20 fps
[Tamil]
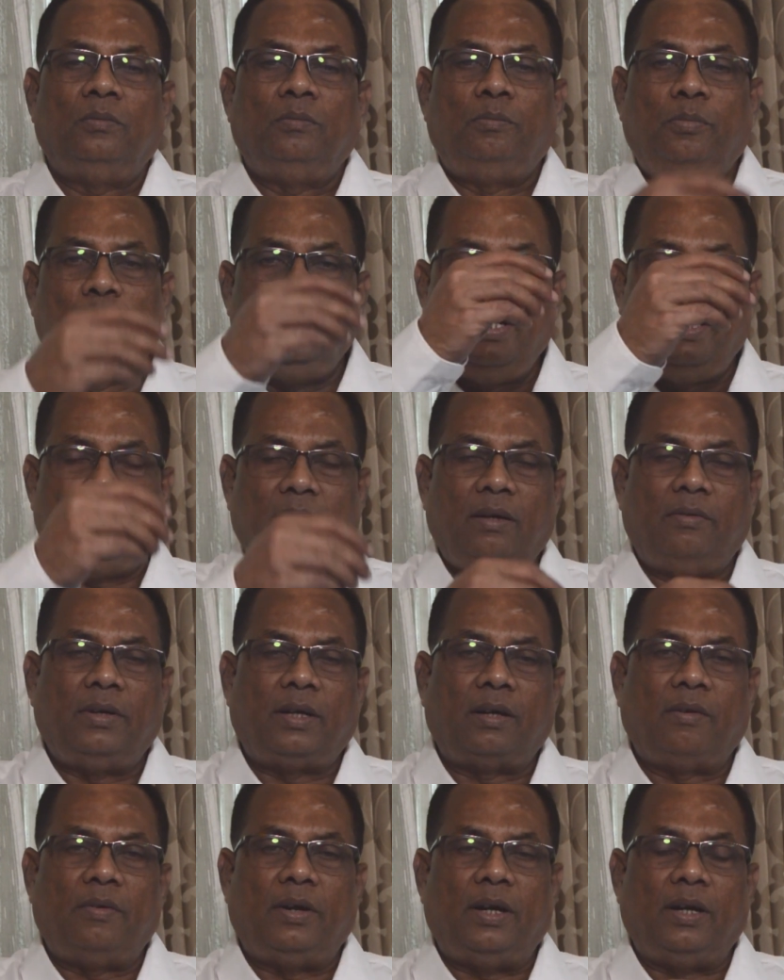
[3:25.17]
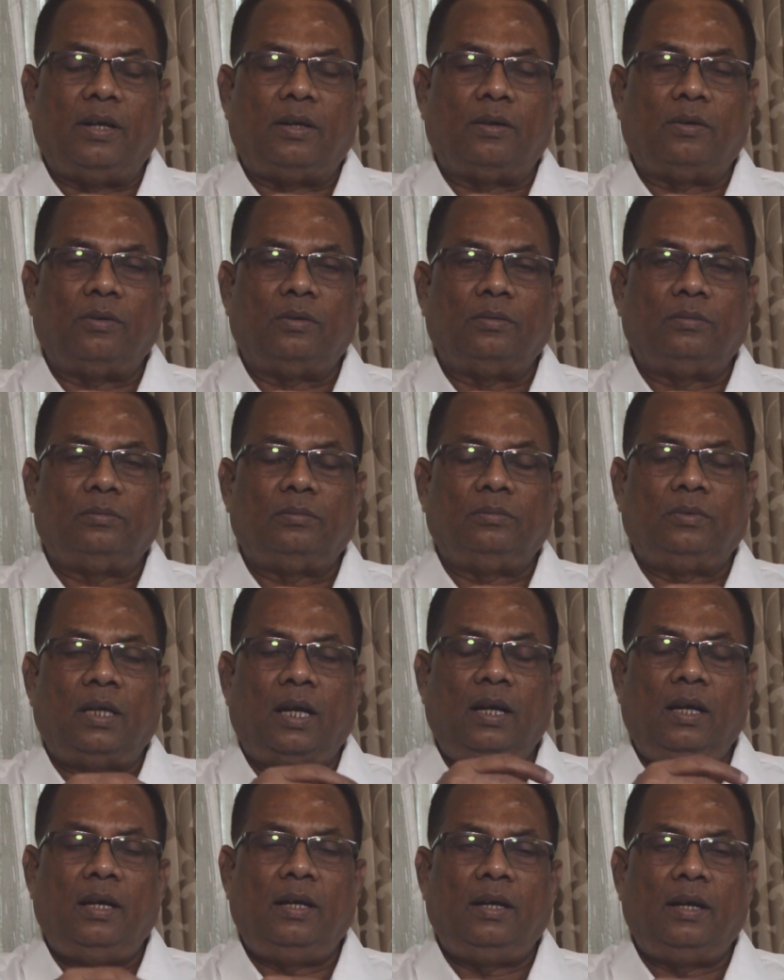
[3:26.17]
புளி தவிர்க்க வேண்டியிருக்கும்
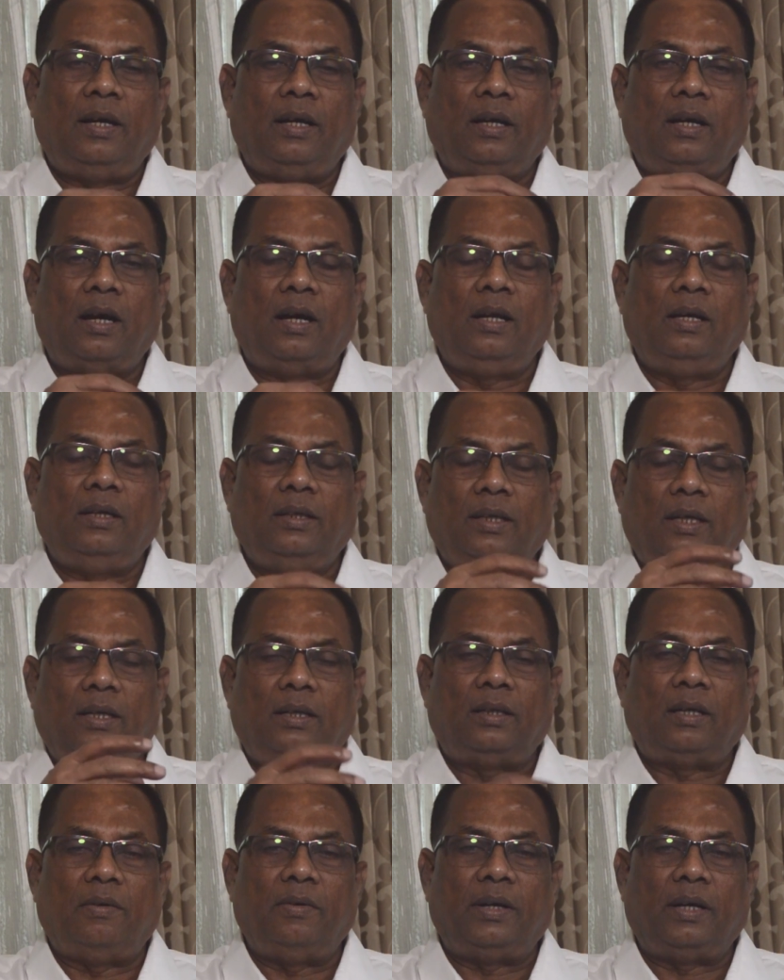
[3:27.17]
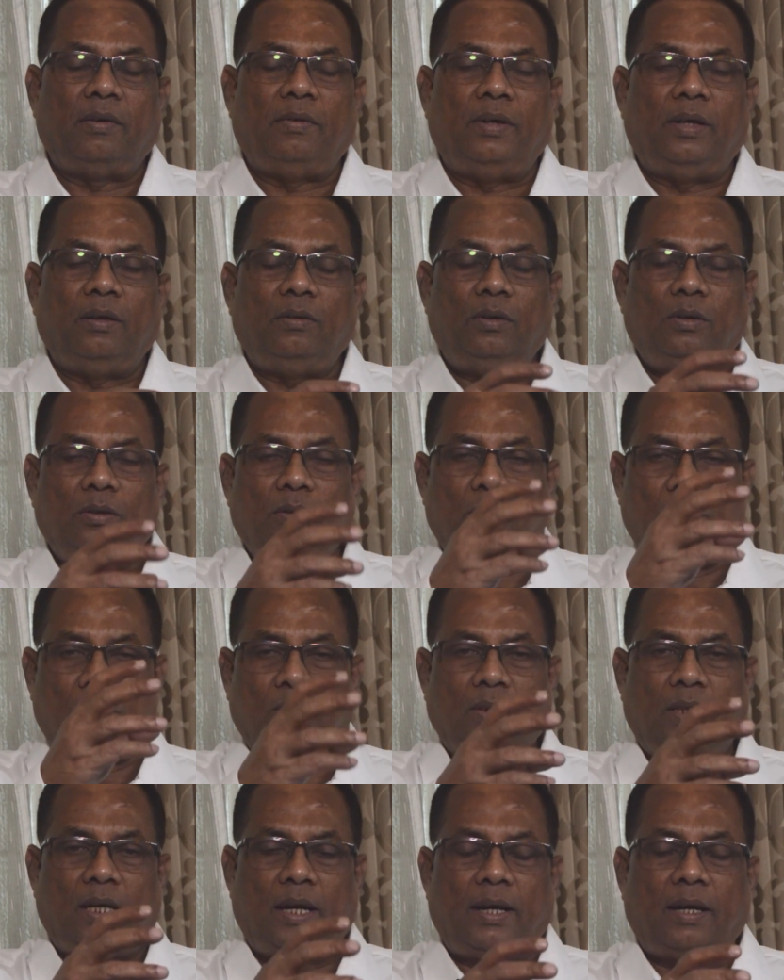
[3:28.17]
நல்லெண்ணெய் கடுகு இதெல்லாம் தவிர்க்க வேண்டிய ஒரு
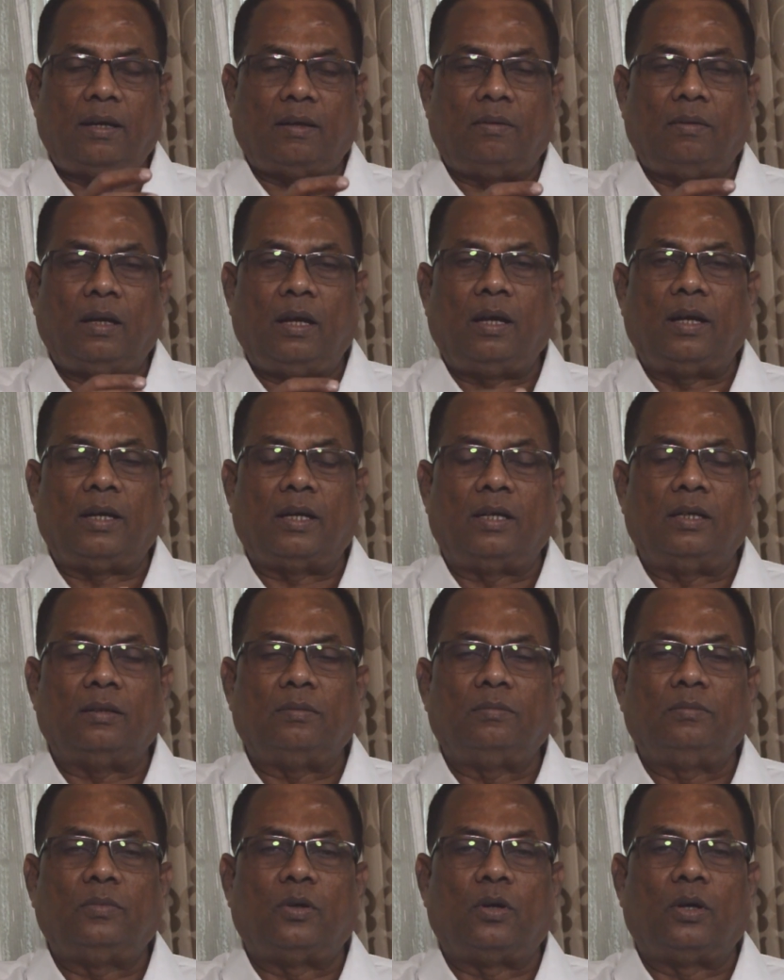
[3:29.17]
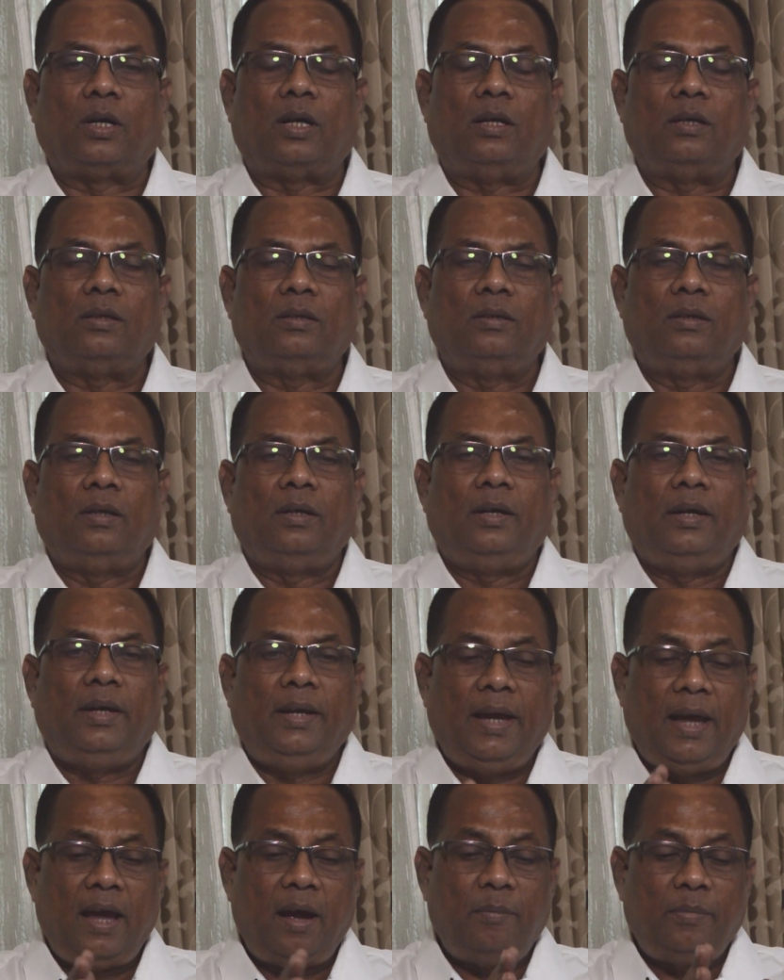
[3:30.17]
ஒரு சில ஐட்டங்கள்லாம் இருக்குது பொருட்கள்
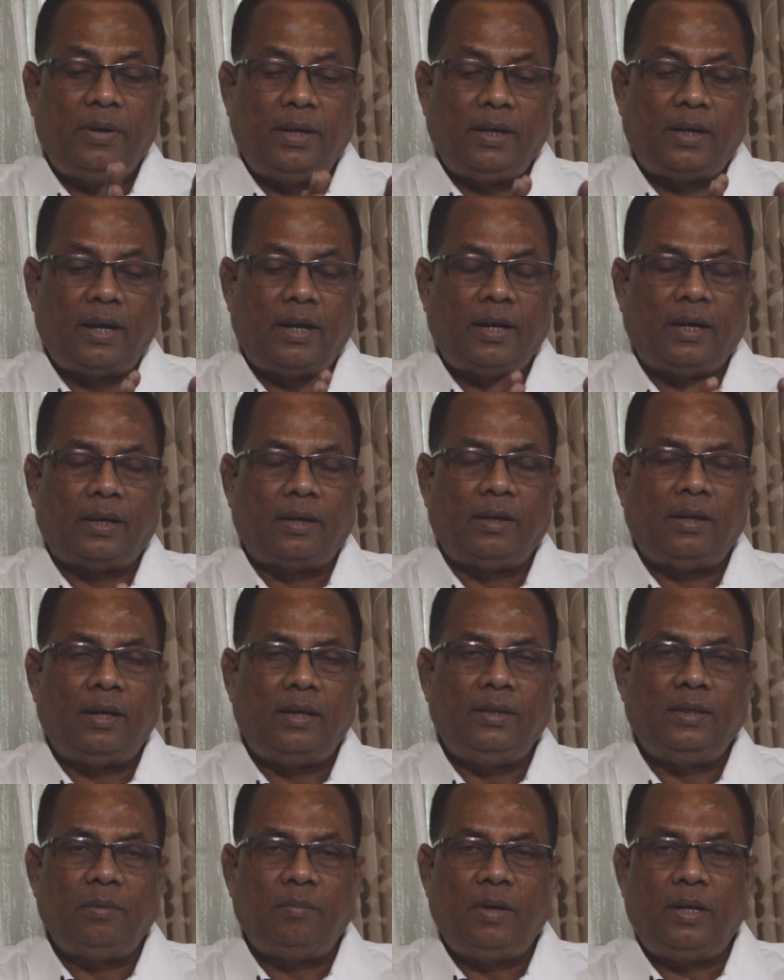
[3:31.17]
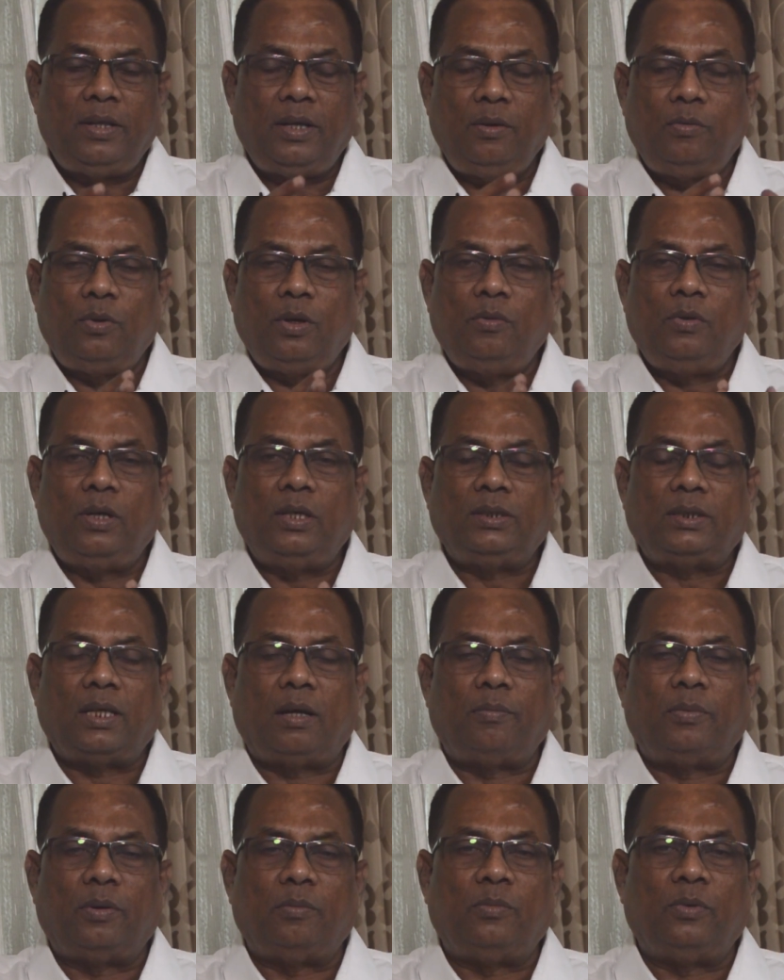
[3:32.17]
ஏன் அப்படின்னு கேட்டிங்கன்னா இந்த மாதிரி உணவுகள்
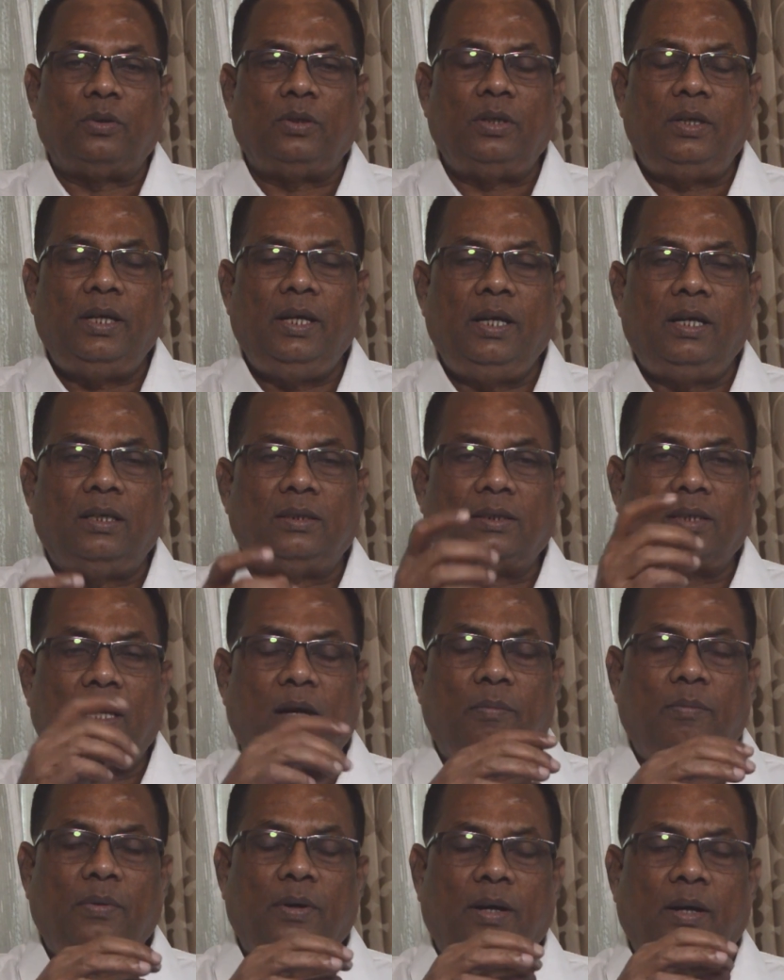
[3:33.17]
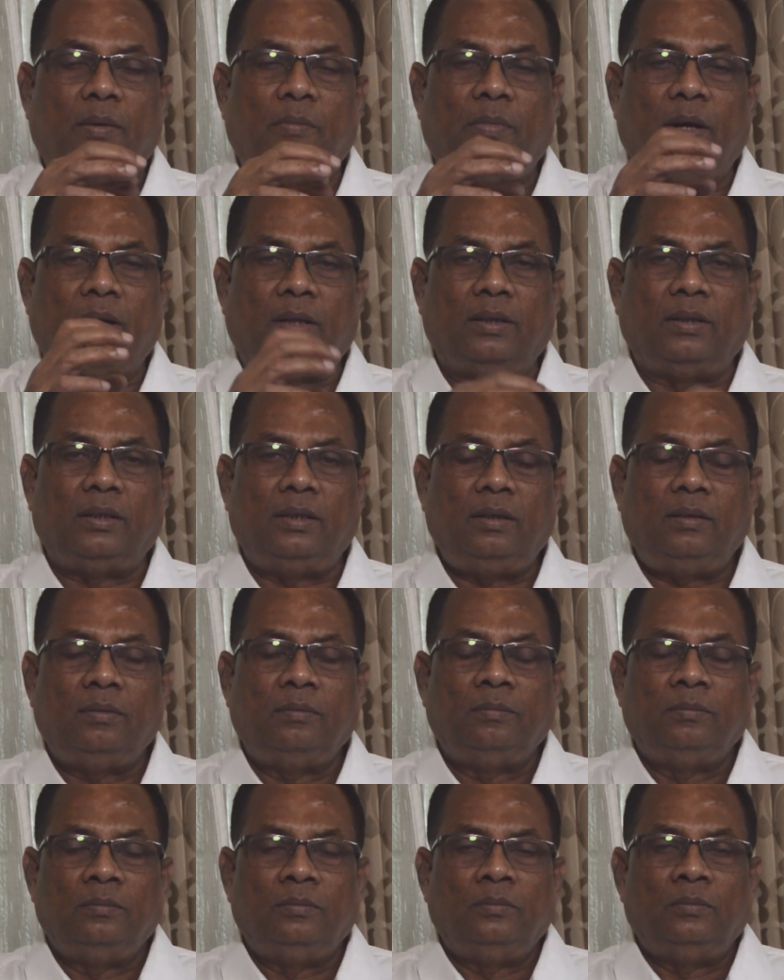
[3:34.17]
சாப்பிடும்போது நீங்கள் சாப்பிட்ற மருந்து
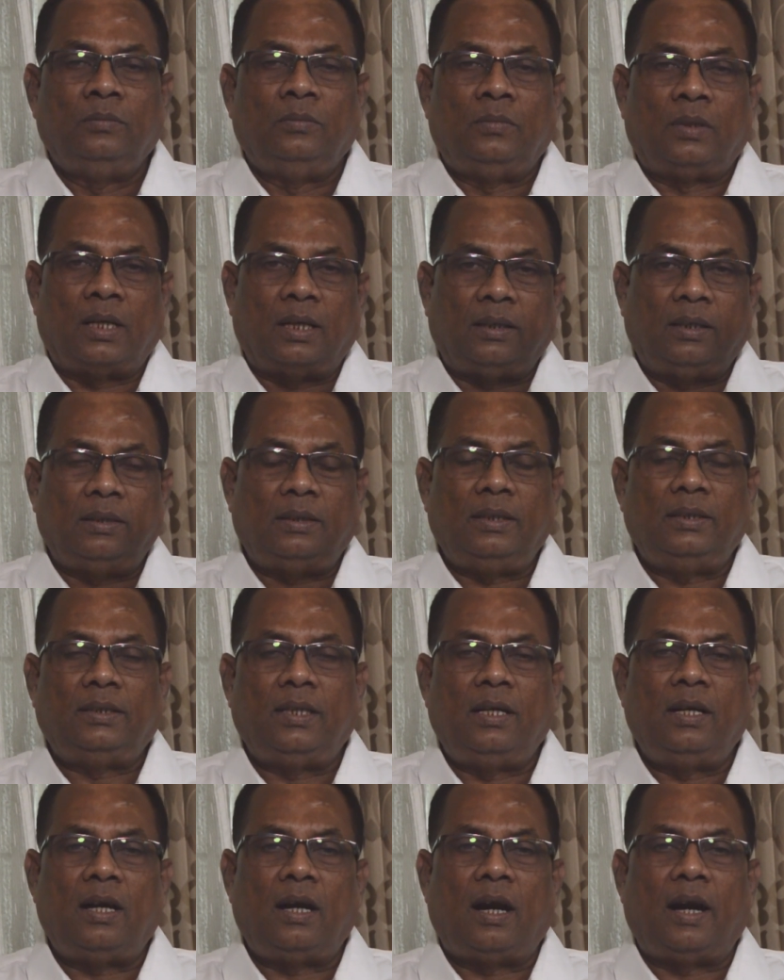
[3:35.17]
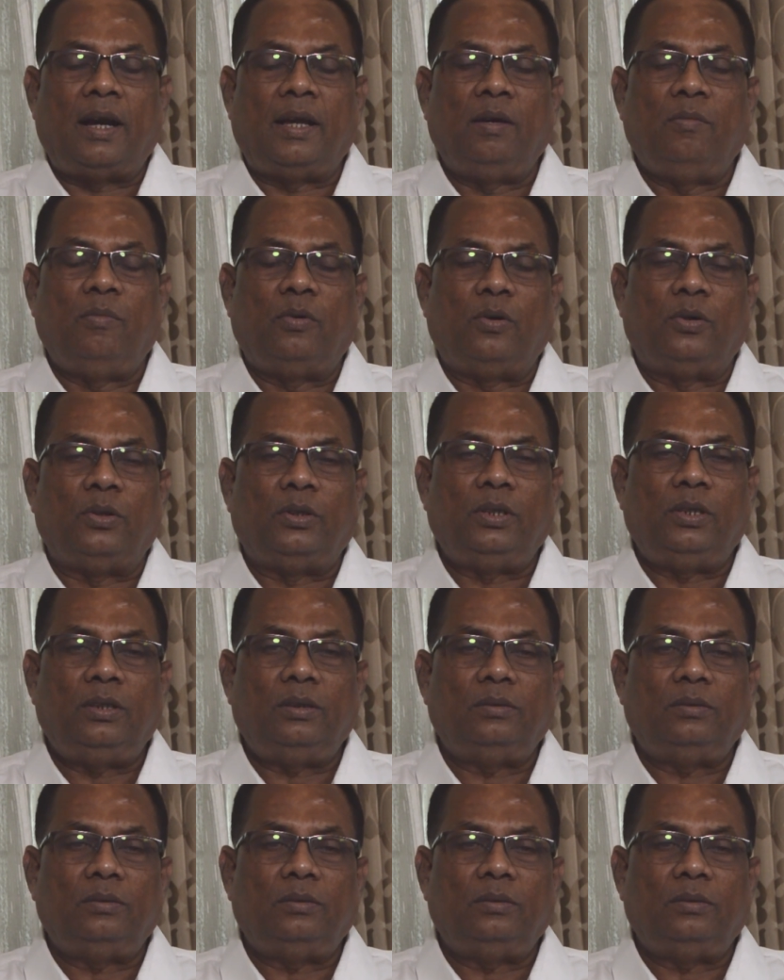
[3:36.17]
ரத்தத்தை சென்று அடையும் பொழுது